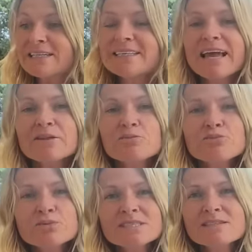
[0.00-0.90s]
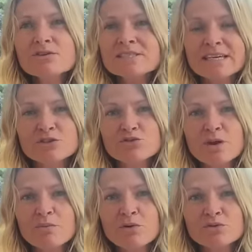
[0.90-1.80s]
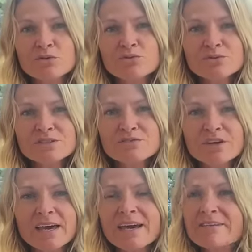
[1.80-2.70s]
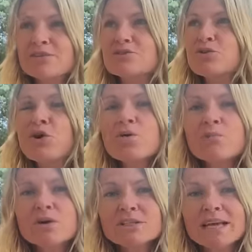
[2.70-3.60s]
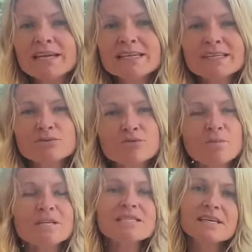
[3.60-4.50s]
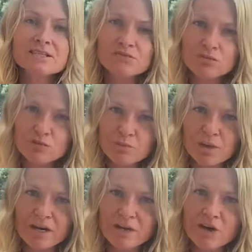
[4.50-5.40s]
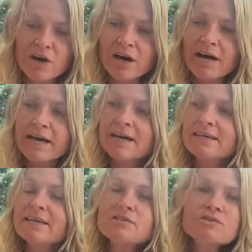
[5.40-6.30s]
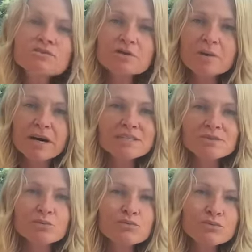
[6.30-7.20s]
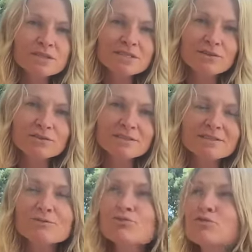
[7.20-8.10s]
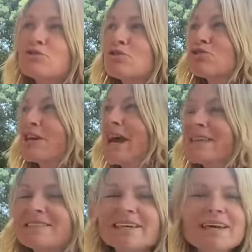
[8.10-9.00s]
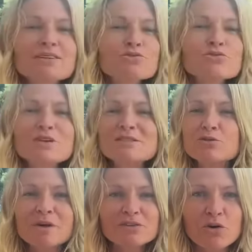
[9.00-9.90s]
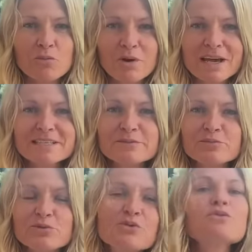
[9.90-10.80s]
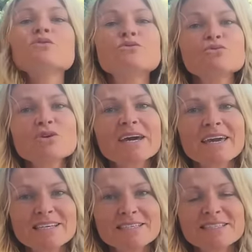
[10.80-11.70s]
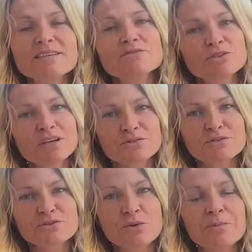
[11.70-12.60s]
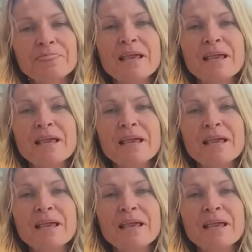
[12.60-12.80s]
il y a une puissance actuellement dans l'univers avec ce grand portail qui nous fait passer à un niveau supérieur. Il y a une vibration puissante. Tous vos anges gardiens, tout va se mettre en place pour que vous réalisiez votre intention.